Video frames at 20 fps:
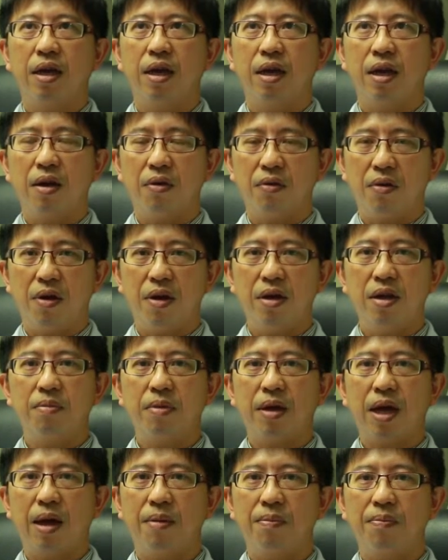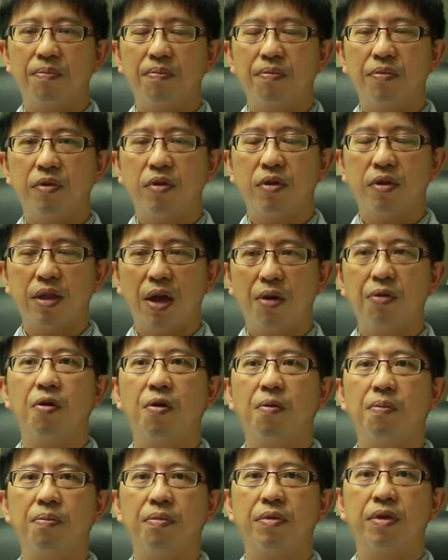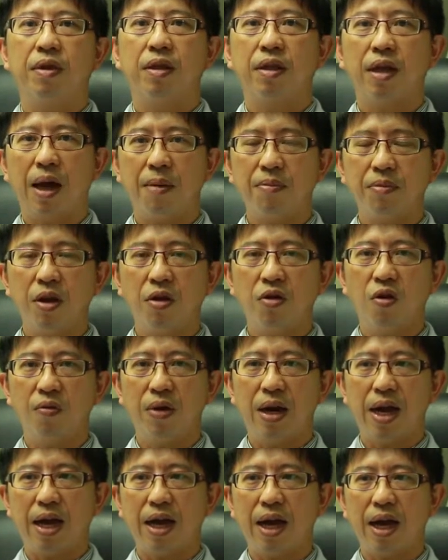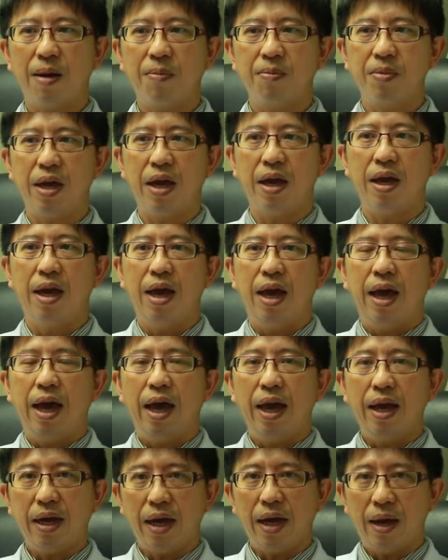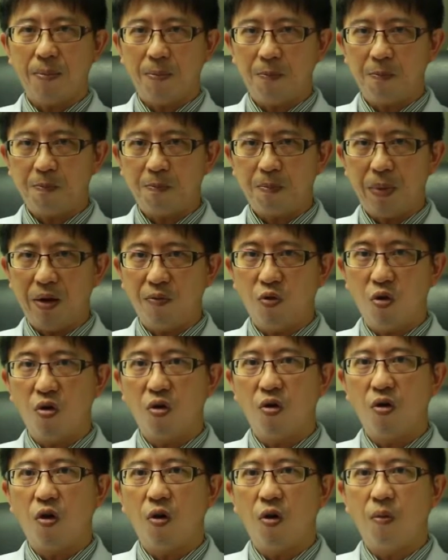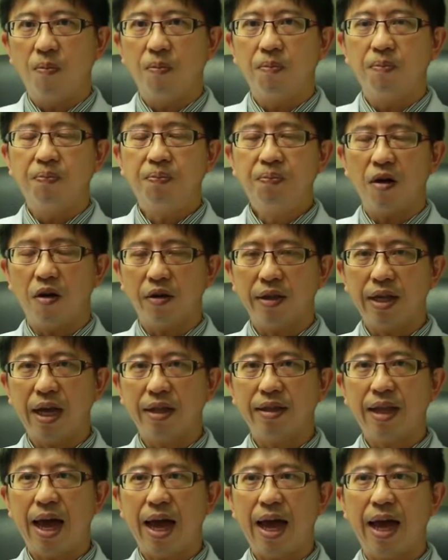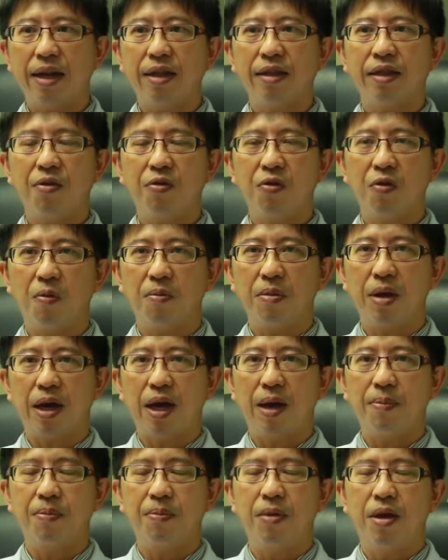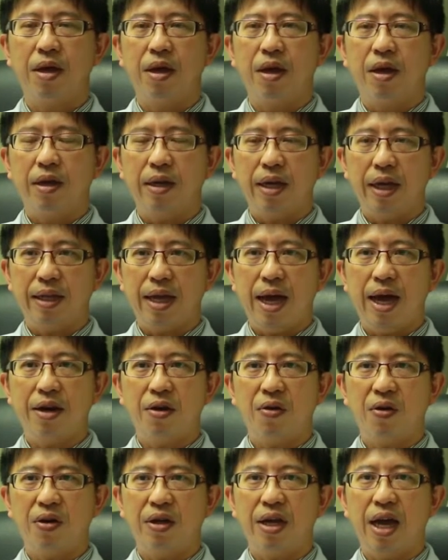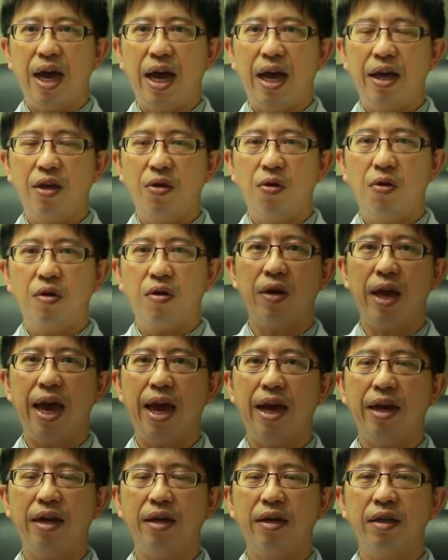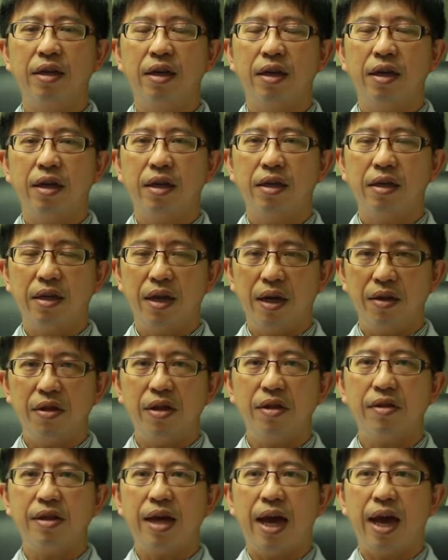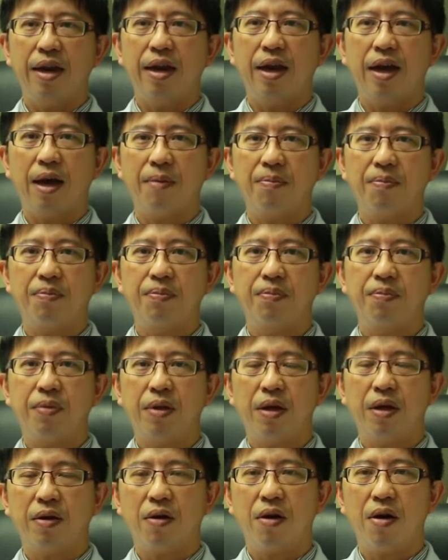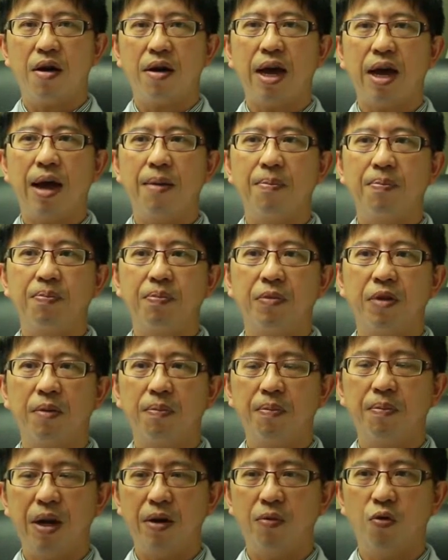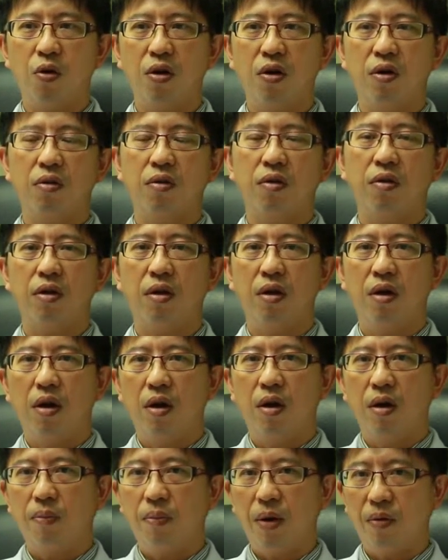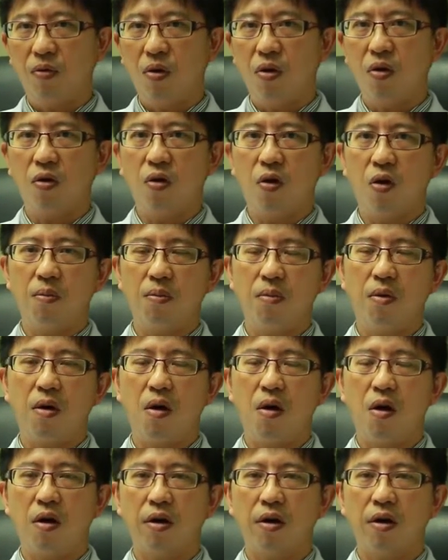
เราก็เริ่มคำเต้านม คำเต้านมเวลาคำเนี่ยให้คำเป็นวงกลมออกจากฐานเต้านมนะครับ ในท่านอนหงายยกแขนเหนือศีรษะนะครับ แล้วก็คำเป็นวนเป็นวงกลมออก